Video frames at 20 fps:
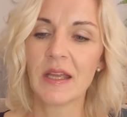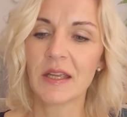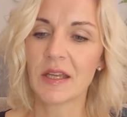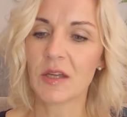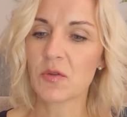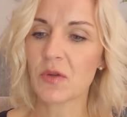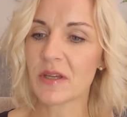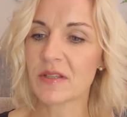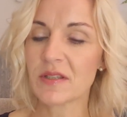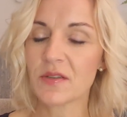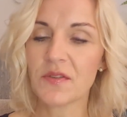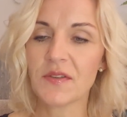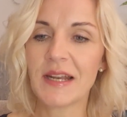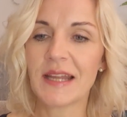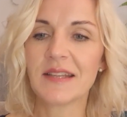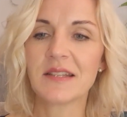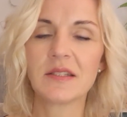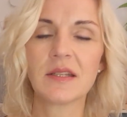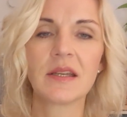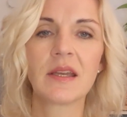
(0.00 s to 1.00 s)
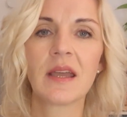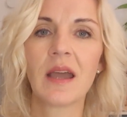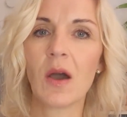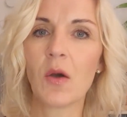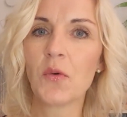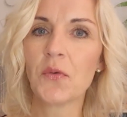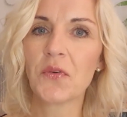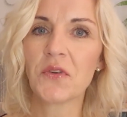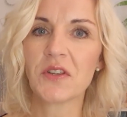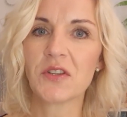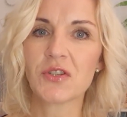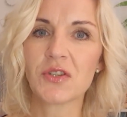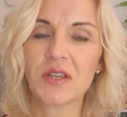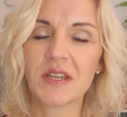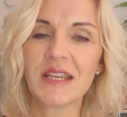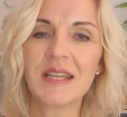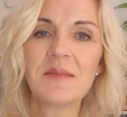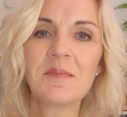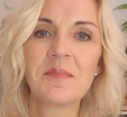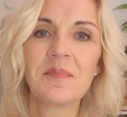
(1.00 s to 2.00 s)
Ja, du hast dir vielleicht Dinge
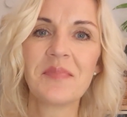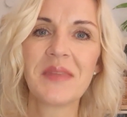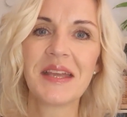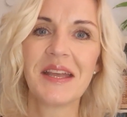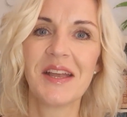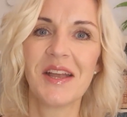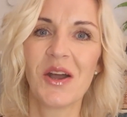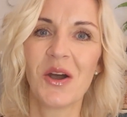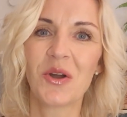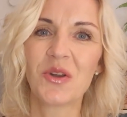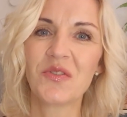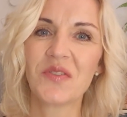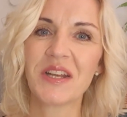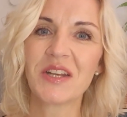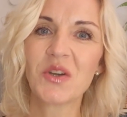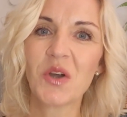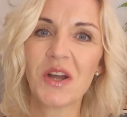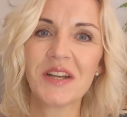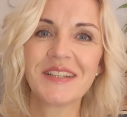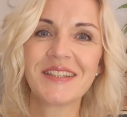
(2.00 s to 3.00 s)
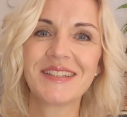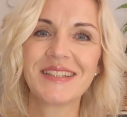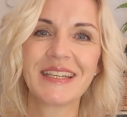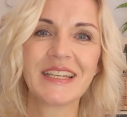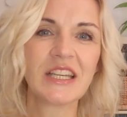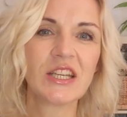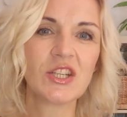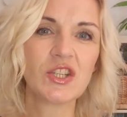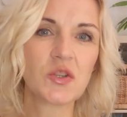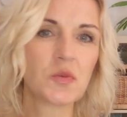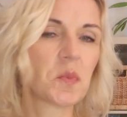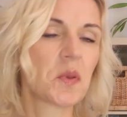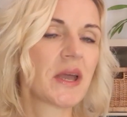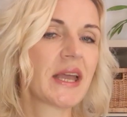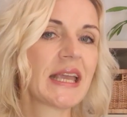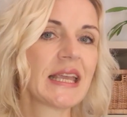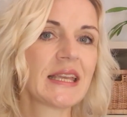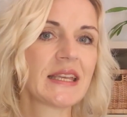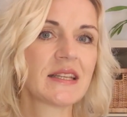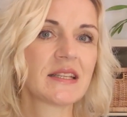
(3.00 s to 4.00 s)
aufgeschrieben und wenn Gott Dinge
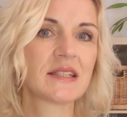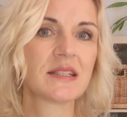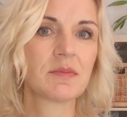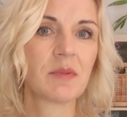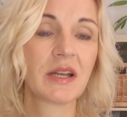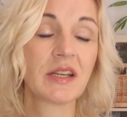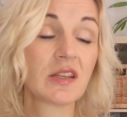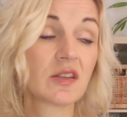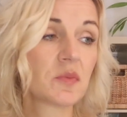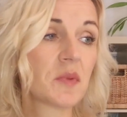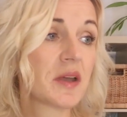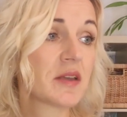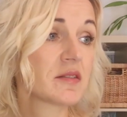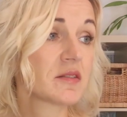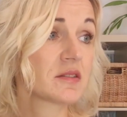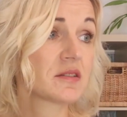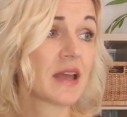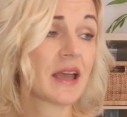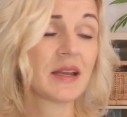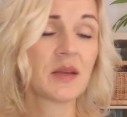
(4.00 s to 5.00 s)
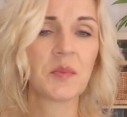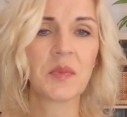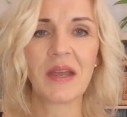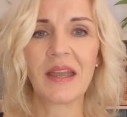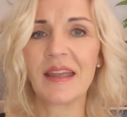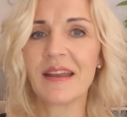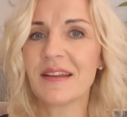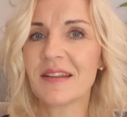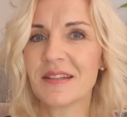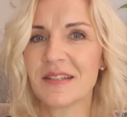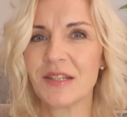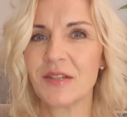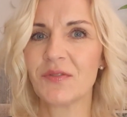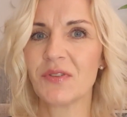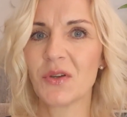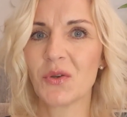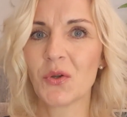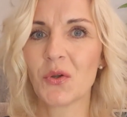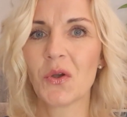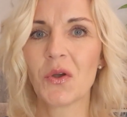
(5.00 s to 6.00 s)
spricht, manches Mal ist es eine Predigt, die
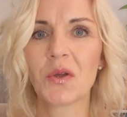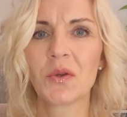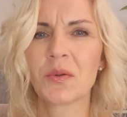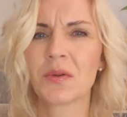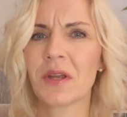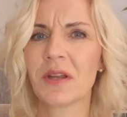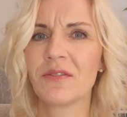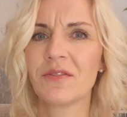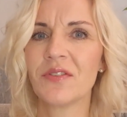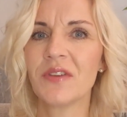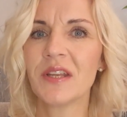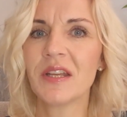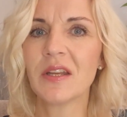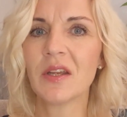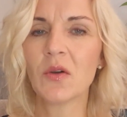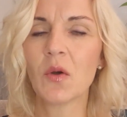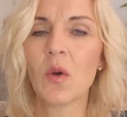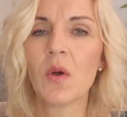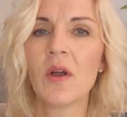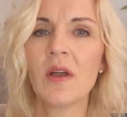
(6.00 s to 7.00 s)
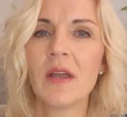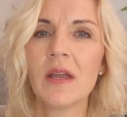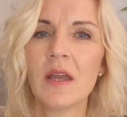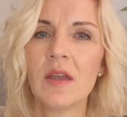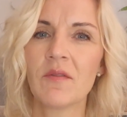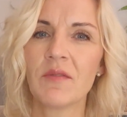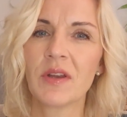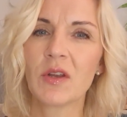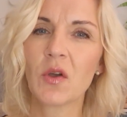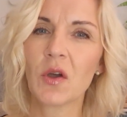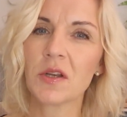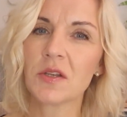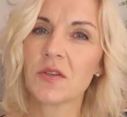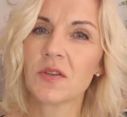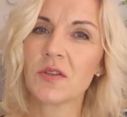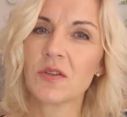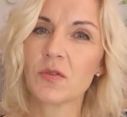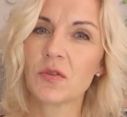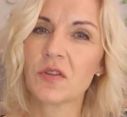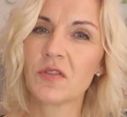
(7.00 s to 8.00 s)
wir hören oder ein Video, wenn Gott
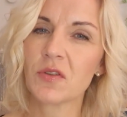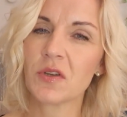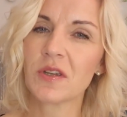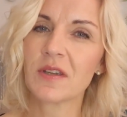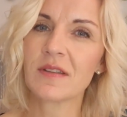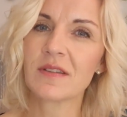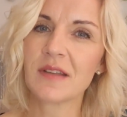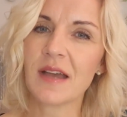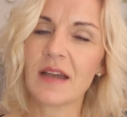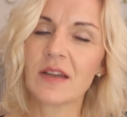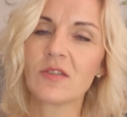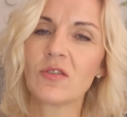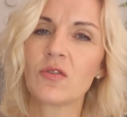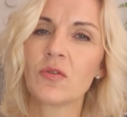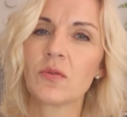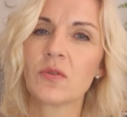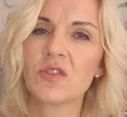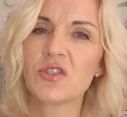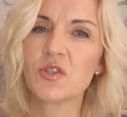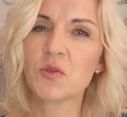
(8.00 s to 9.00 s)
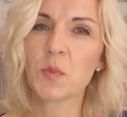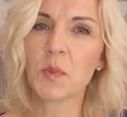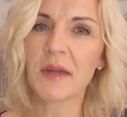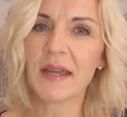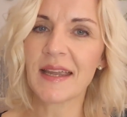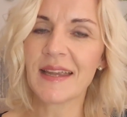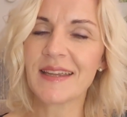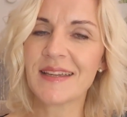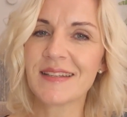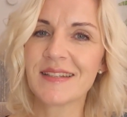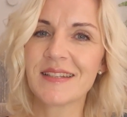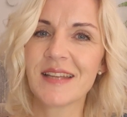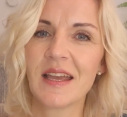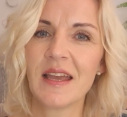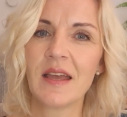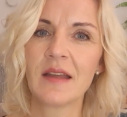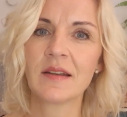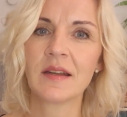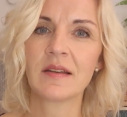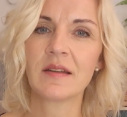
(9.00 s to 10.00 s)
durch solche Sachen zu uns spricht,
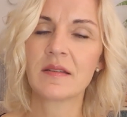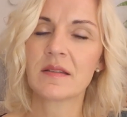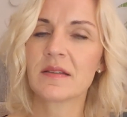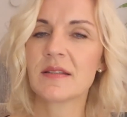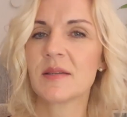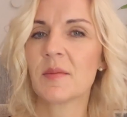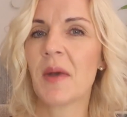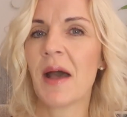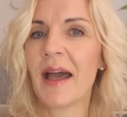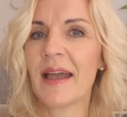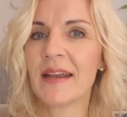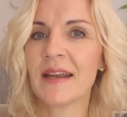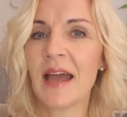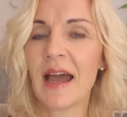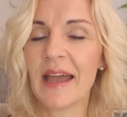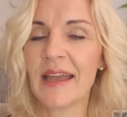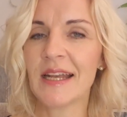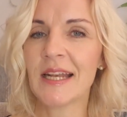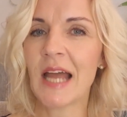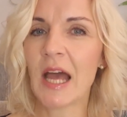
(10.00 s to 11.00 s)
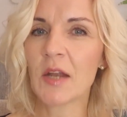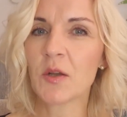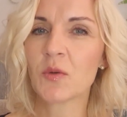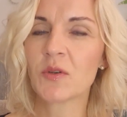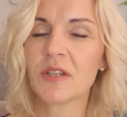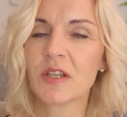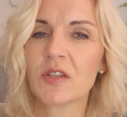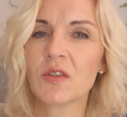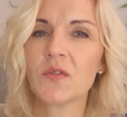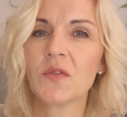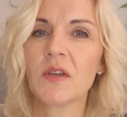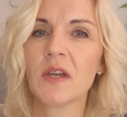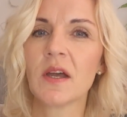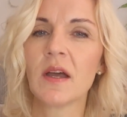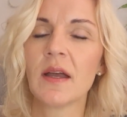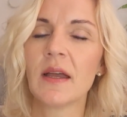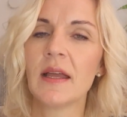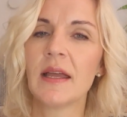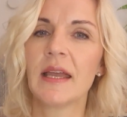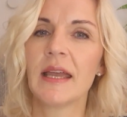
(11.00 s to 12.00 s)
dann ist es immer eine Einladung, dass wir